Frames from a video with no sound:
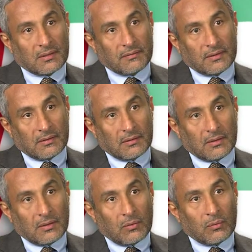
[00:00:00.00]
tylko za
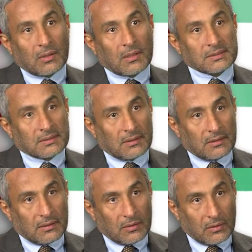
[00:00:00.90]
kontrolę na
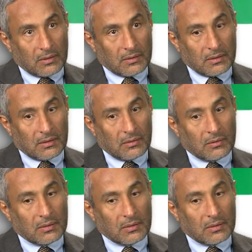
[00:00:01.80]
poziomie federalnym.